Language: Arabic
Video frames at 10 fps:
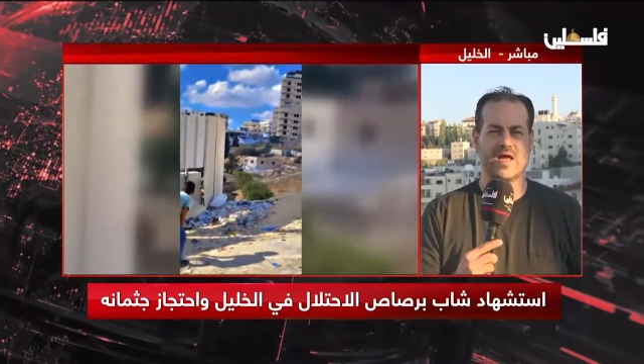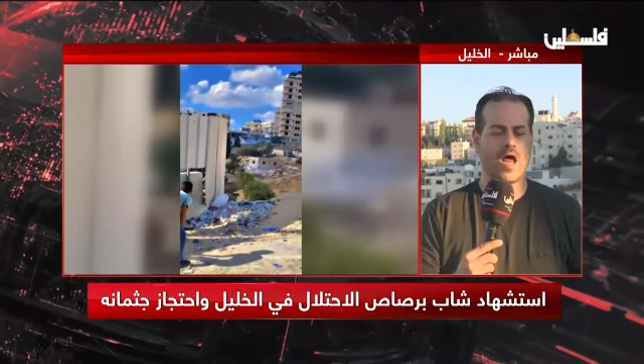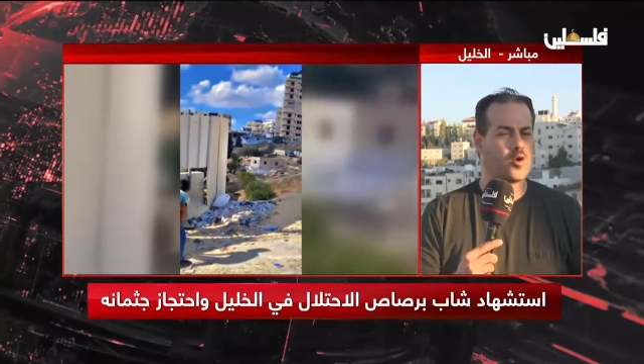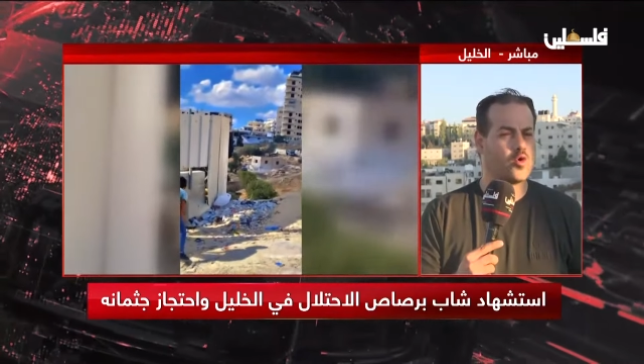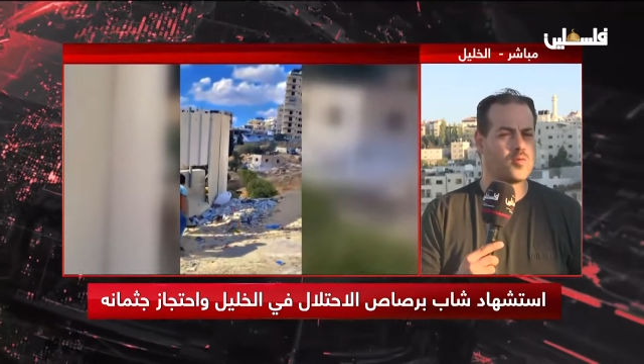
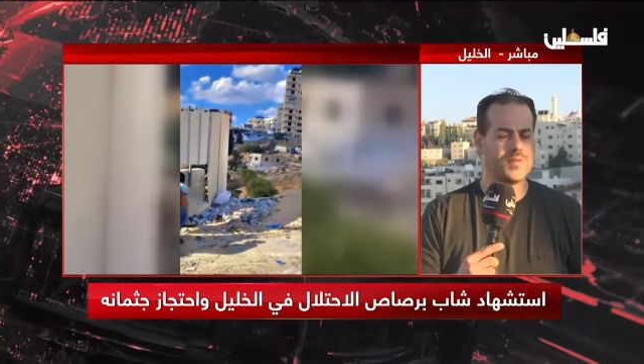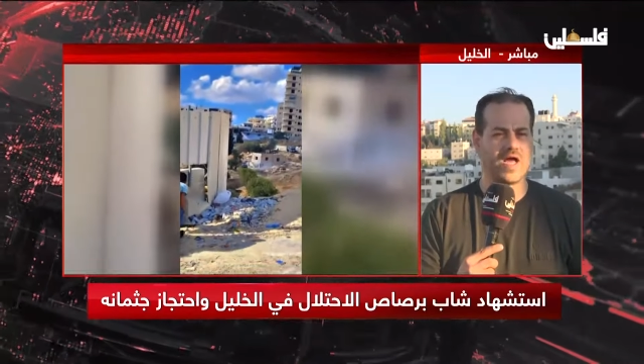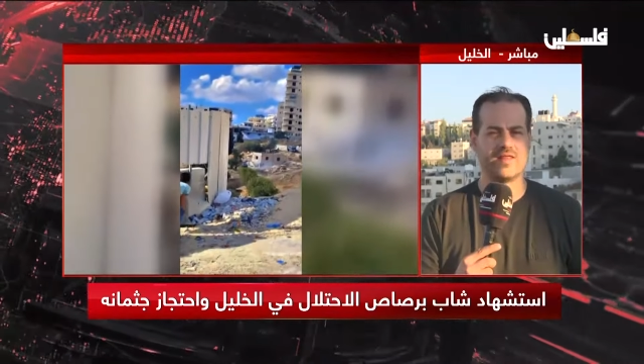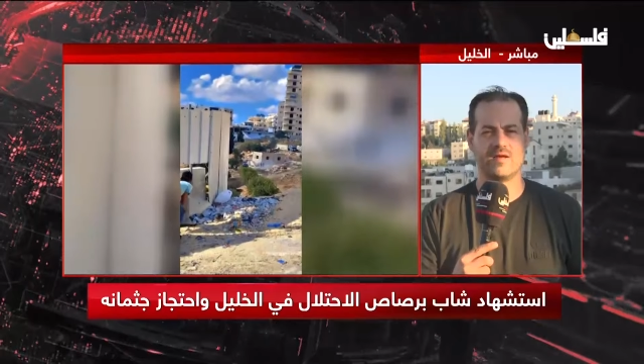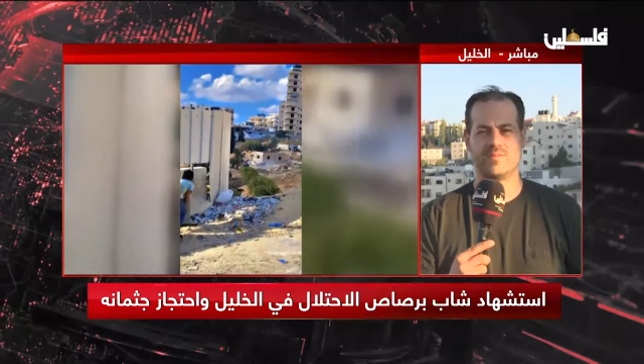آه، القرب من
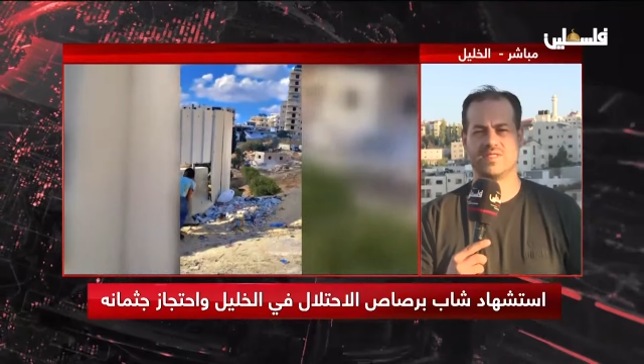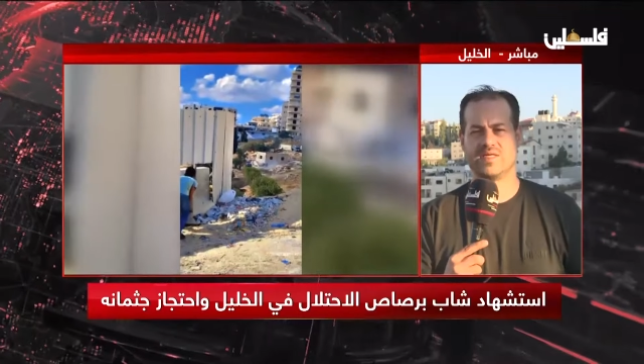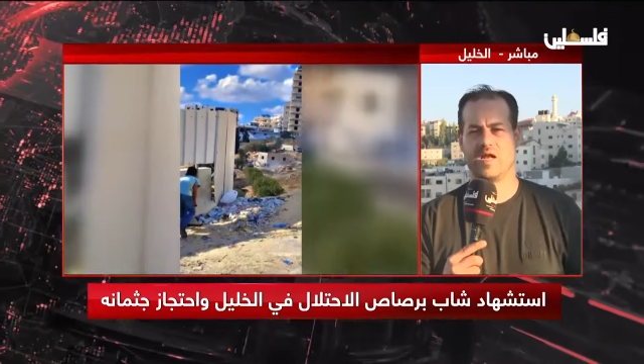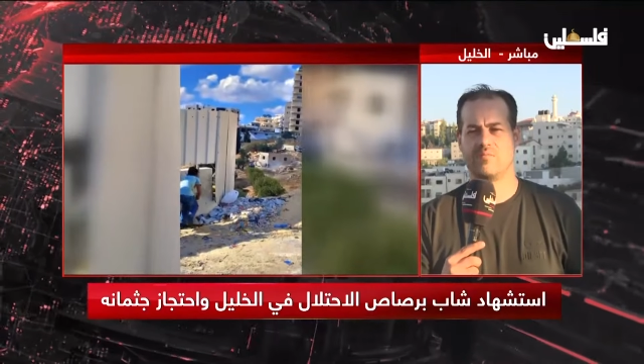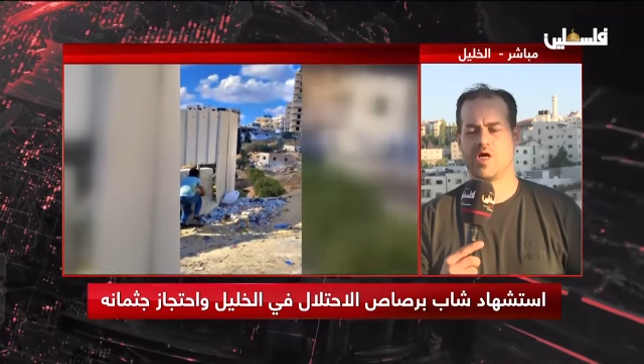هذا
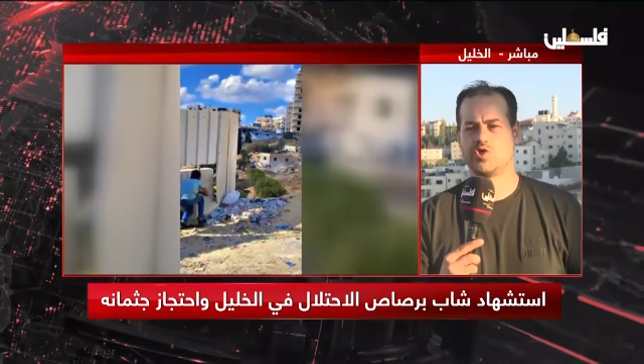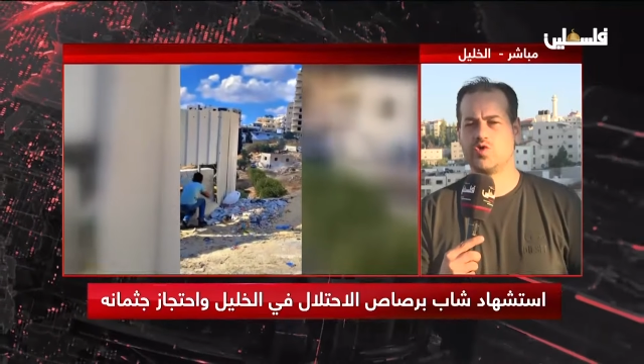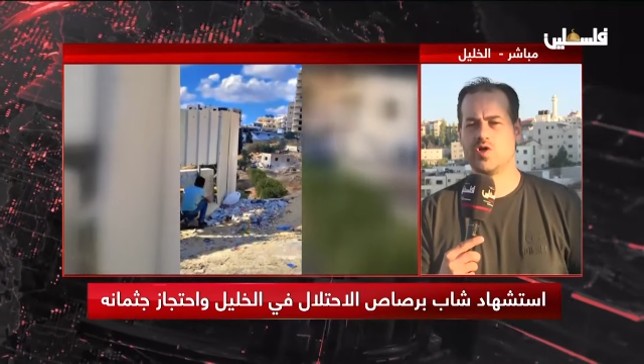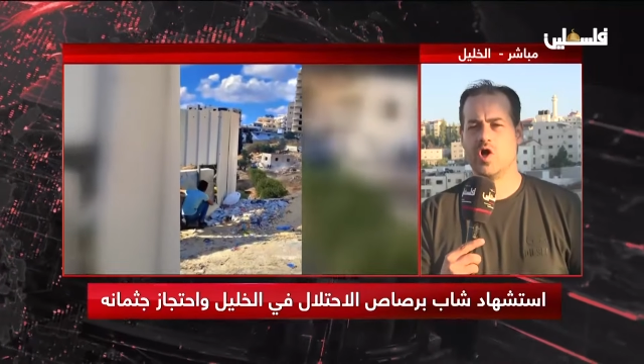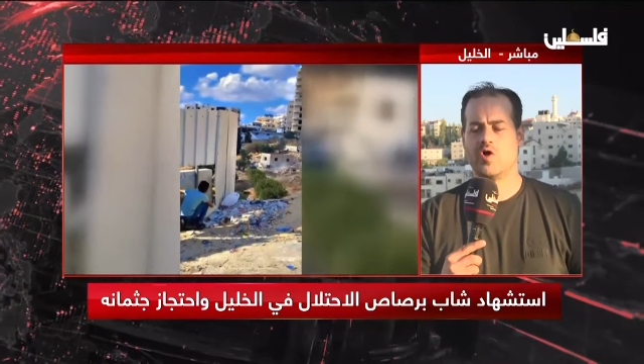المنزل
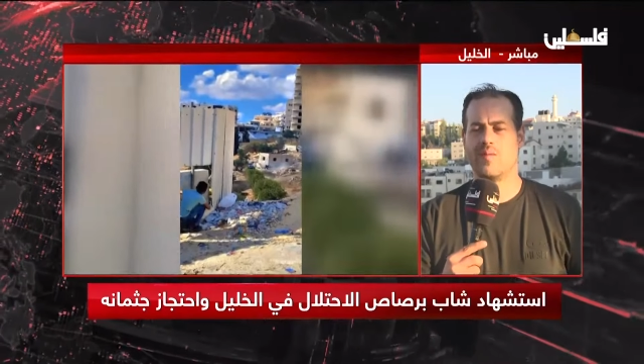المهجور